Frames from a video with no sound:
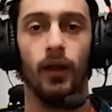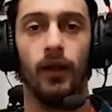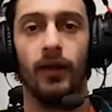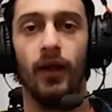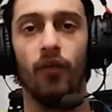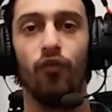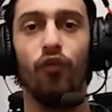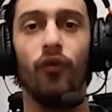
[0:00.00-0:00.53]

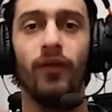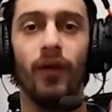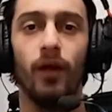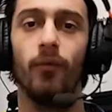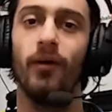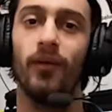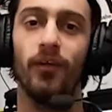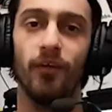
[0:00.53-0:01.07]
Dans le fond, ça
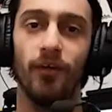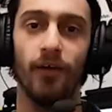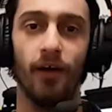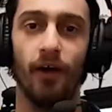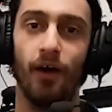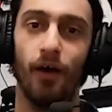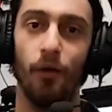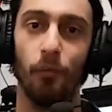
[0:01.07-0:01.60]
commence
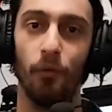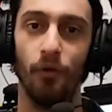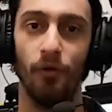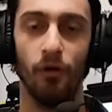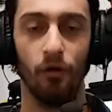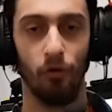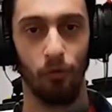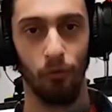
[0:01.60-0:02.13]
un peu
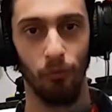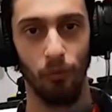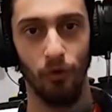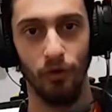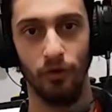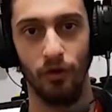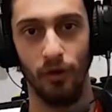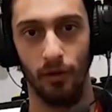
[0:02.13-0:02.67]
au mois
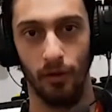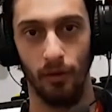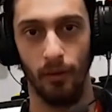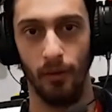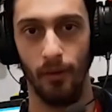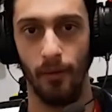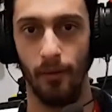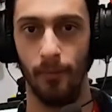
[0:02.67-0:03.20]

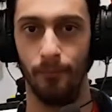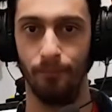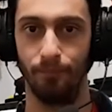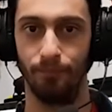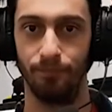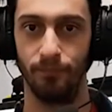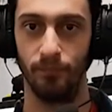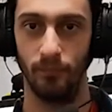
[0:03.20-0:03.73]
de
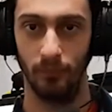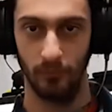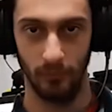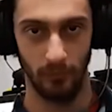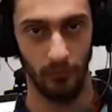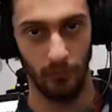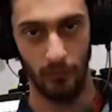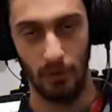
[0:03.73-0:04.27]

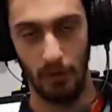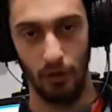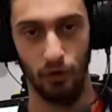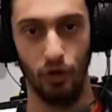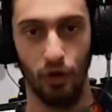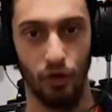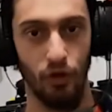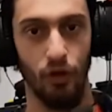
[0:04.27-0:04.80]

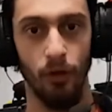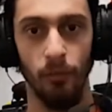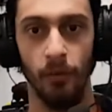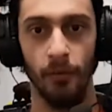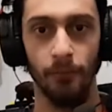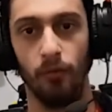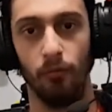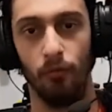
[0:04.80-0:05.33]
d'octobre.
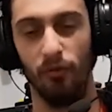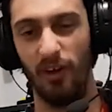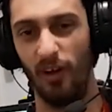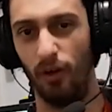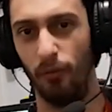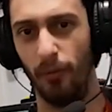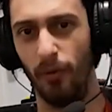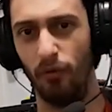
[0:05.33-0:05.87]
Vous allez
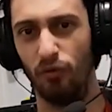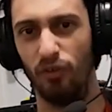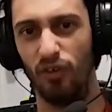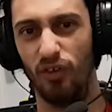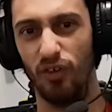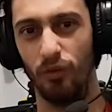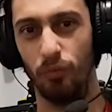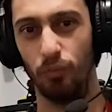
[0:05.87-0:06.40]
comprendre
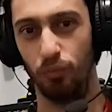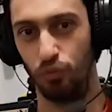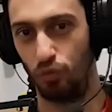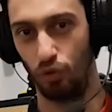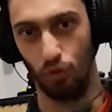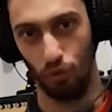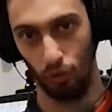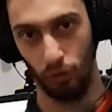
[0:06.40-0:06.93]
aussi
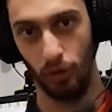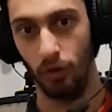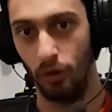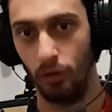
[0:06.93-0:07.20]
tout, ok?